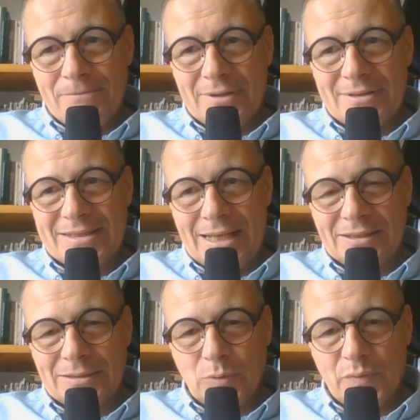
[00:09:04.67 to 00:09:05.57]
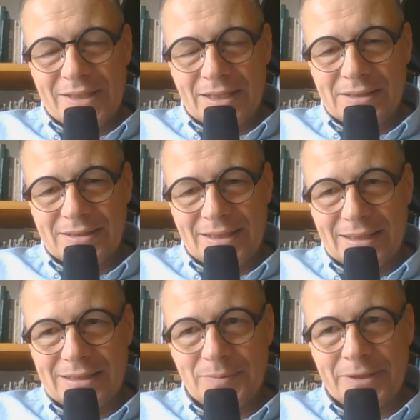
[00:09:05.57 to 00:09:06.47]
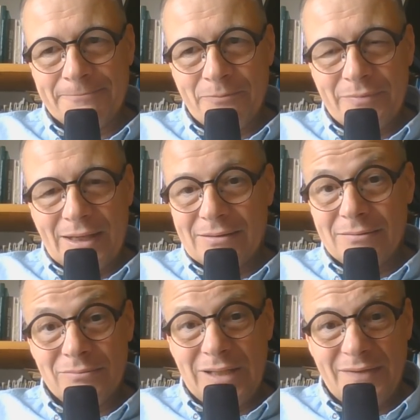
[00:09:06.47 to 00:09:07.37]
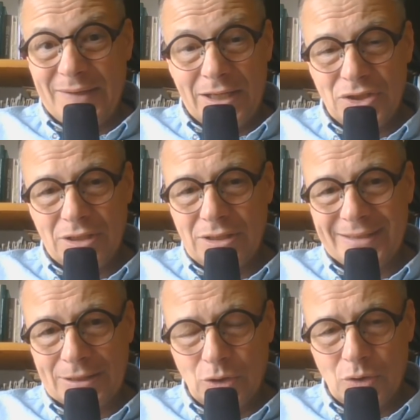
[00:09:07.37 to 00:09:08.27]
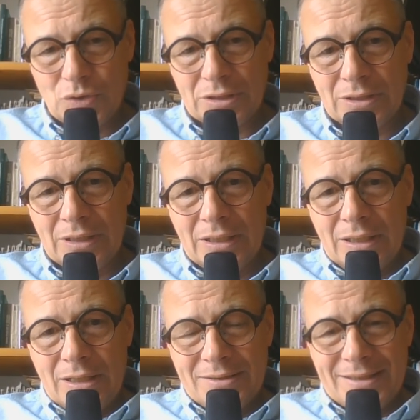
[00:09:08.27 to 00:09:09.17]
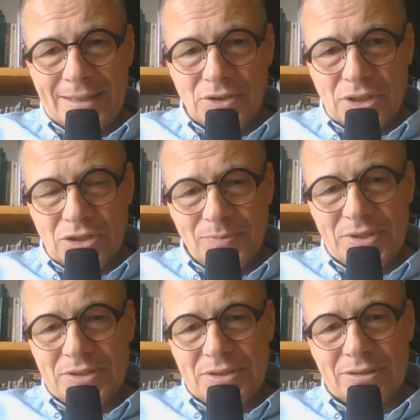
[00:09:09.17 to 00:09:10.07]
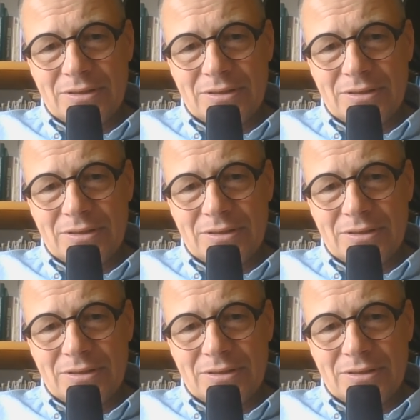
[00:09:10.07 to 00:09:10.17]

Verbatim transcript: Stalin był w stanie z takimi, najwięksi dyktatorzy cesarze rzymscy,